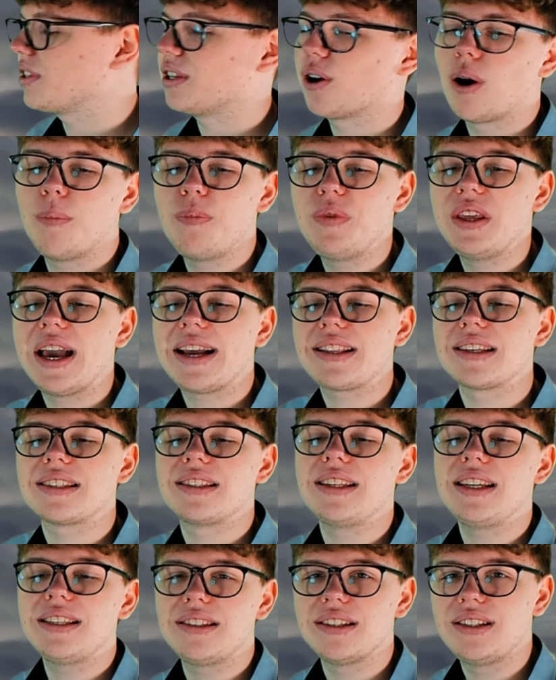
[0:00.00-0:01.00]
Da kommt direkt
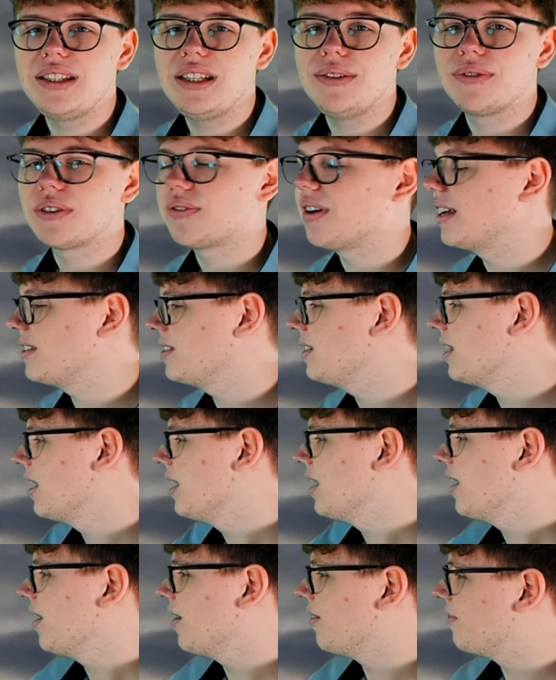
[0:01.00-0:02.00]
das nächste Tief quasi,
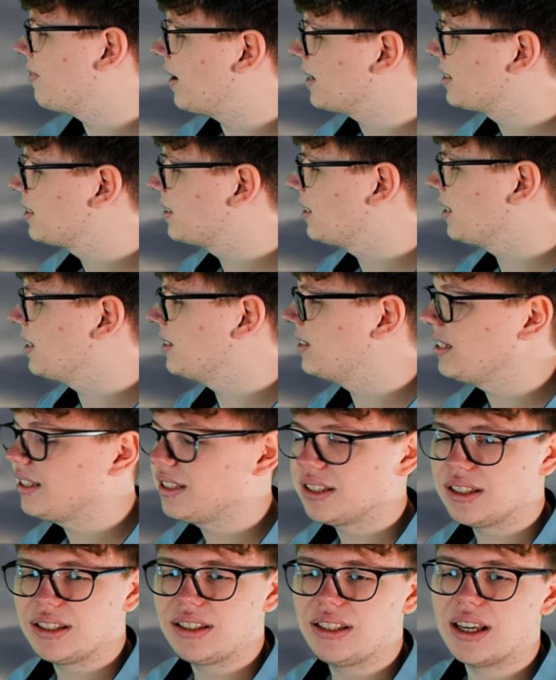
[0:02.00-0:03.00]
was
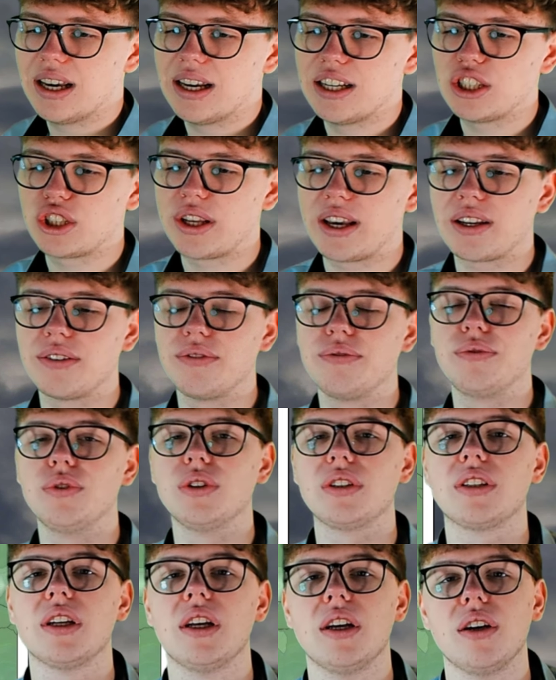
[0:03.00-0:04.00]
sich hier erstrecken
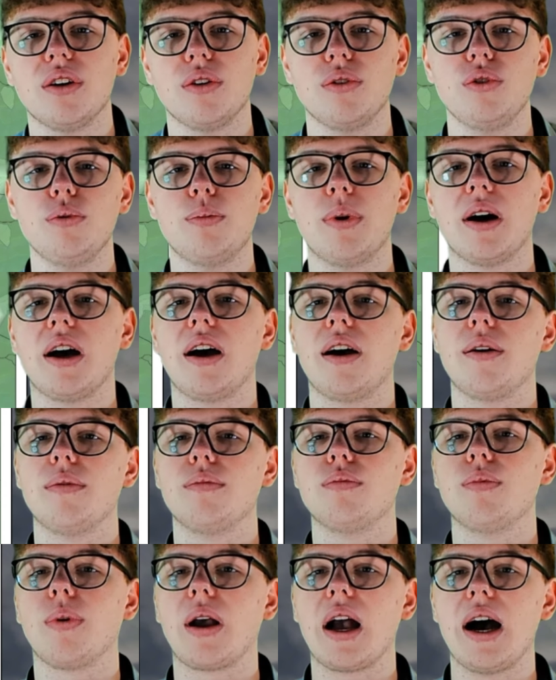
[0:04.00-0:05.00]
wird über
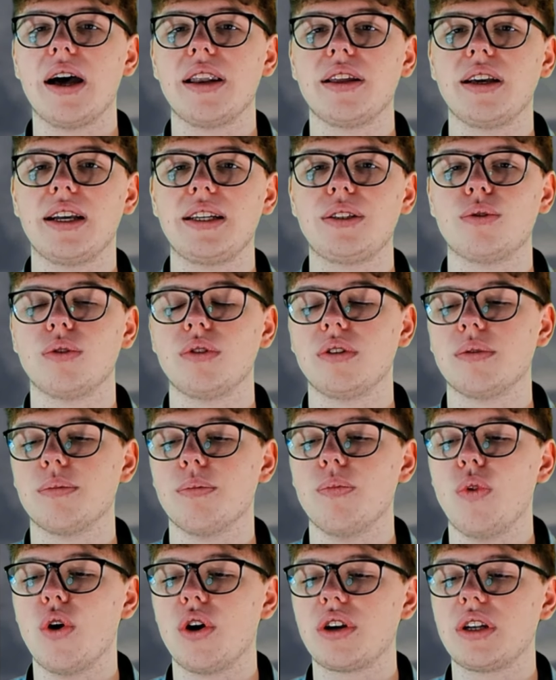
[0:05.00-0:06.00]
gerade Richtung
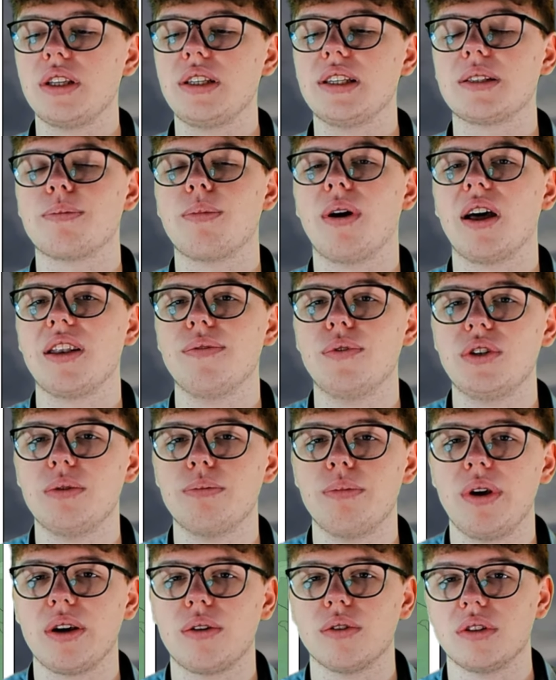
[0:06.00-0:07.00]
nördliches
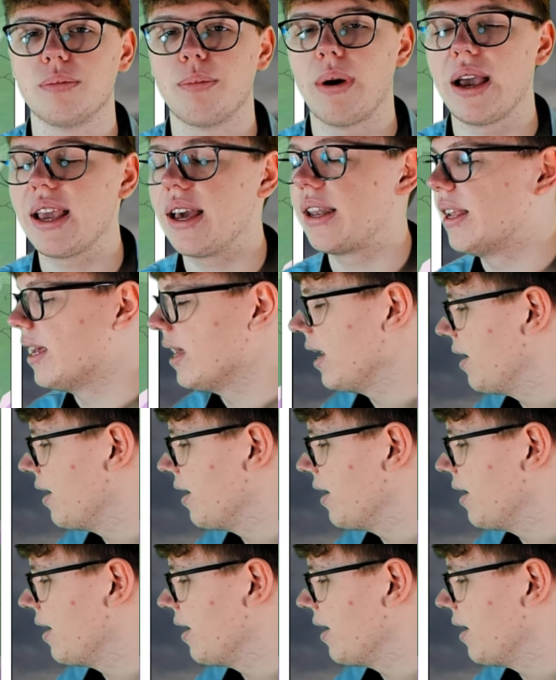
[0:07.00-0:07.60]
Baden-Württemberg und Bayern.